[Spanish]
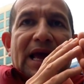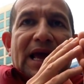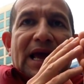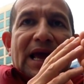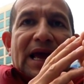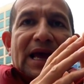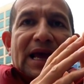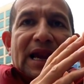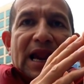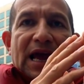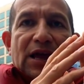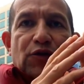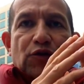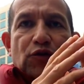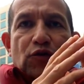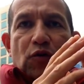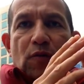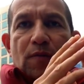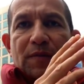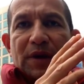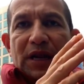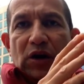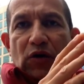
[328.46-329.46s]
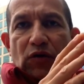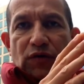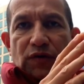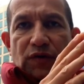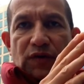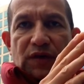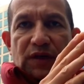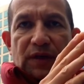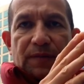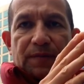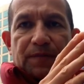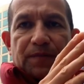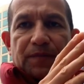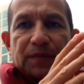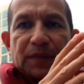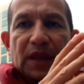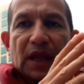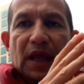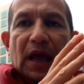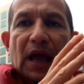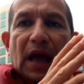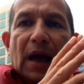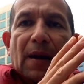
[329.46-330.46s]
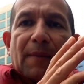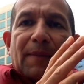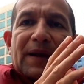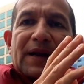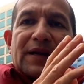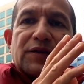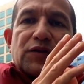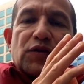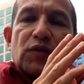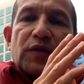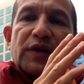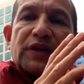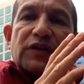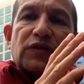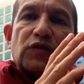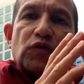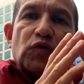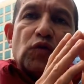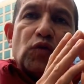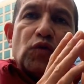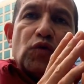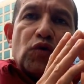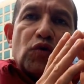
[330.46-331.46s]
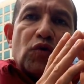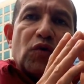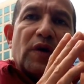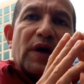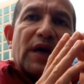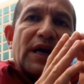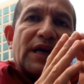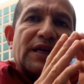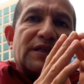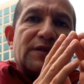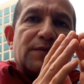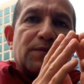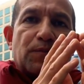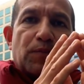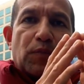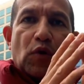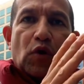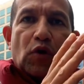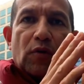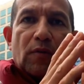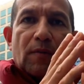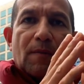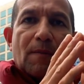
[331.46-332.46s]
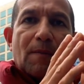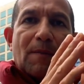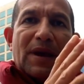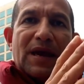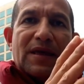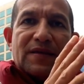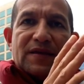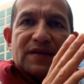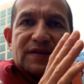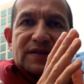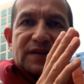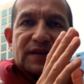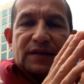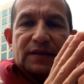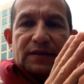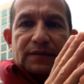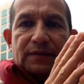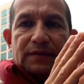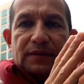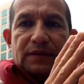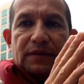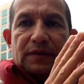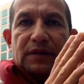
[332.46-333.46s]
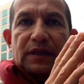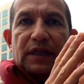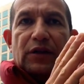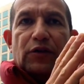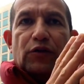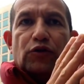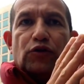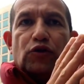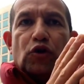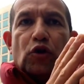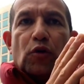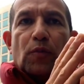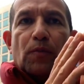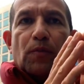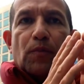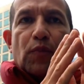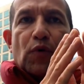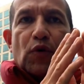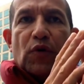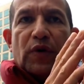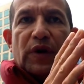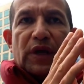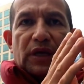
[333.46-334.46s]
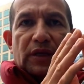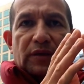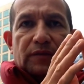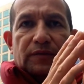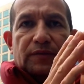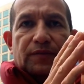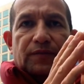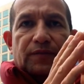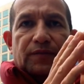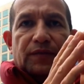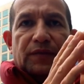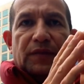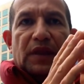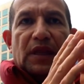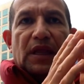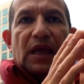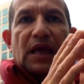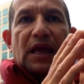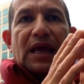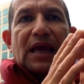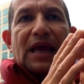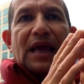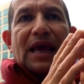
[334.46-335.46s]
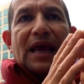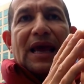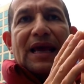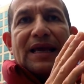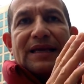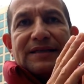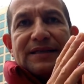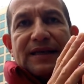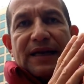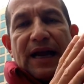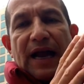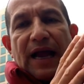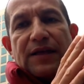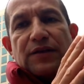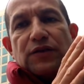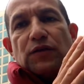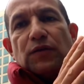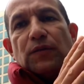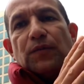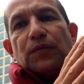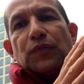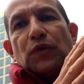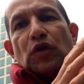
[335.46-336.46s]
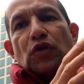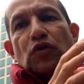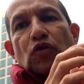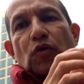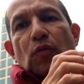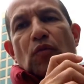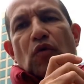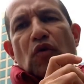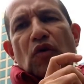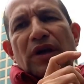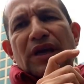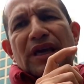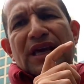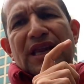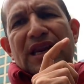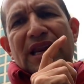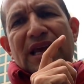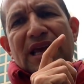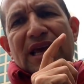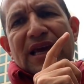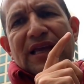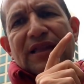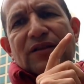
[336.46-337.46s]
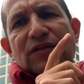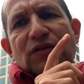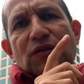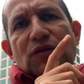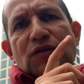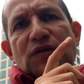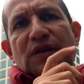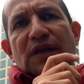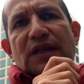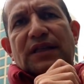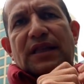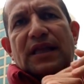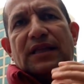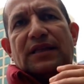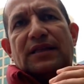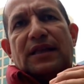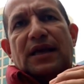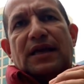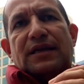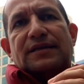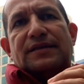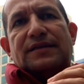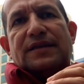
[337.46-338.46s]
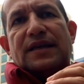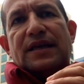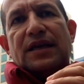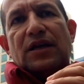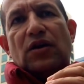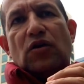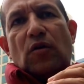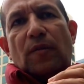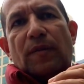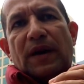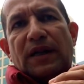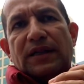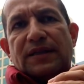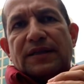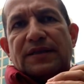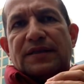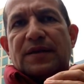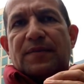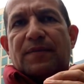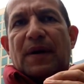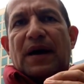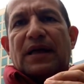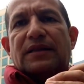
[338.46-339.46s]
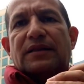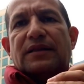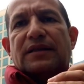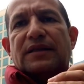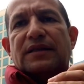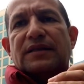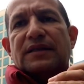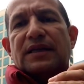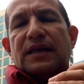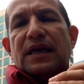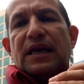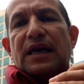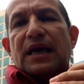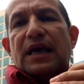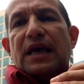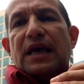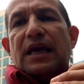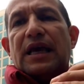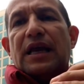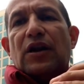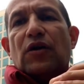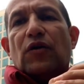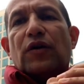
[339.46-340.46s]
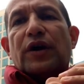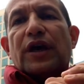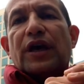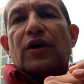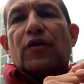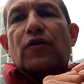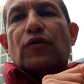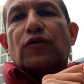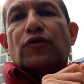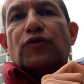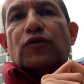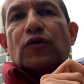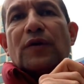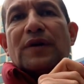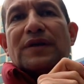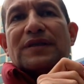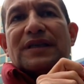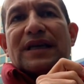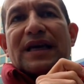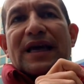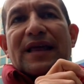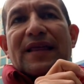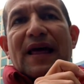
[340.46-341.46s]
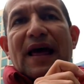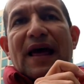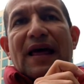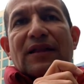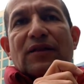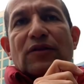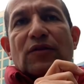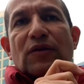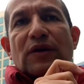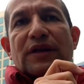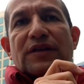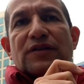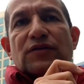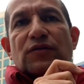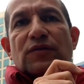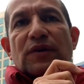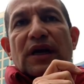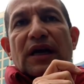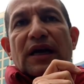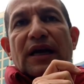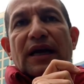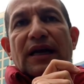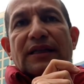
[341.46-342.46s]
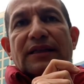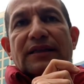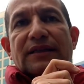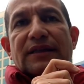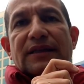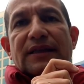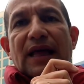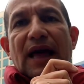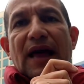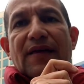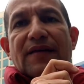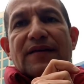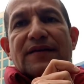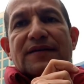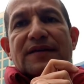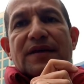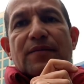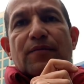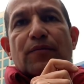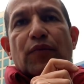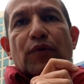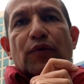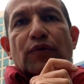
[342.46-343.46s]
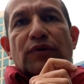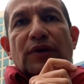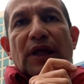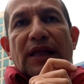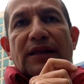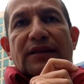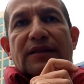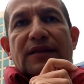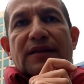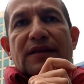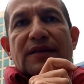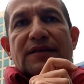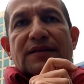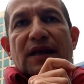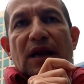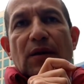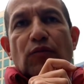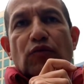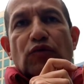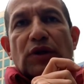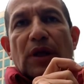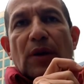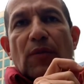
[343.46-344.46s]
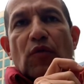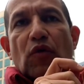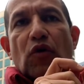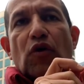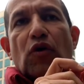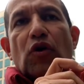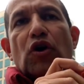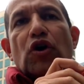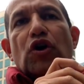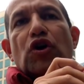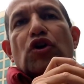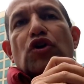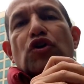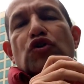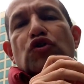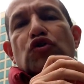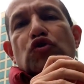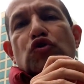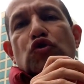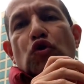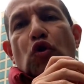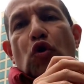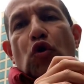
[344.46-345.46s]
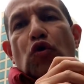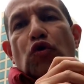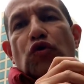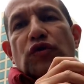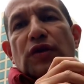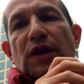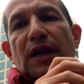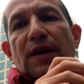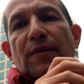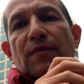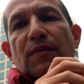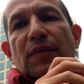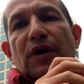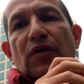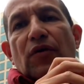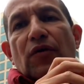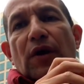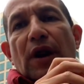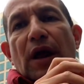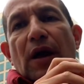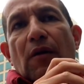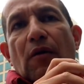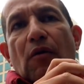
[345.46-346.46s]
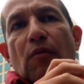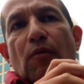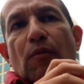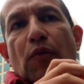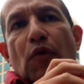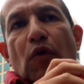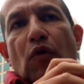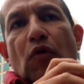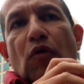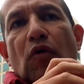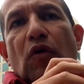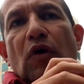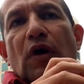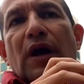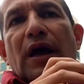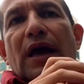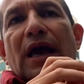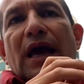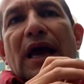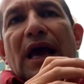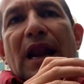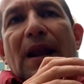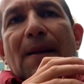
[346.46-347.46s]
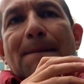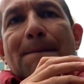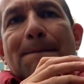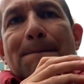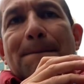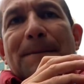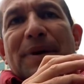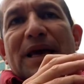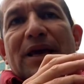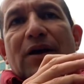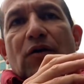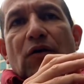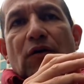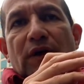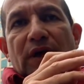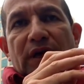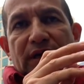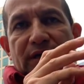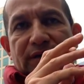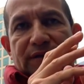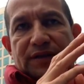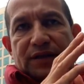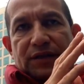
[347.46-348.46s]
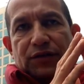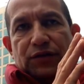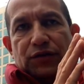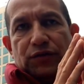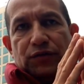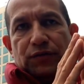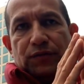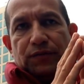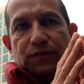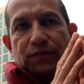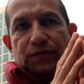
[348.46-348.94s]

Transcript: En el año 2011 apareció un estudio en Sport Medicine del doctor Pluin. En ese caso, tomó 575 participantes y lo que encontró es que dándoles unas cantidades importantes de salbutamol, solo se les mejoraba un poco el pico de ejercicio.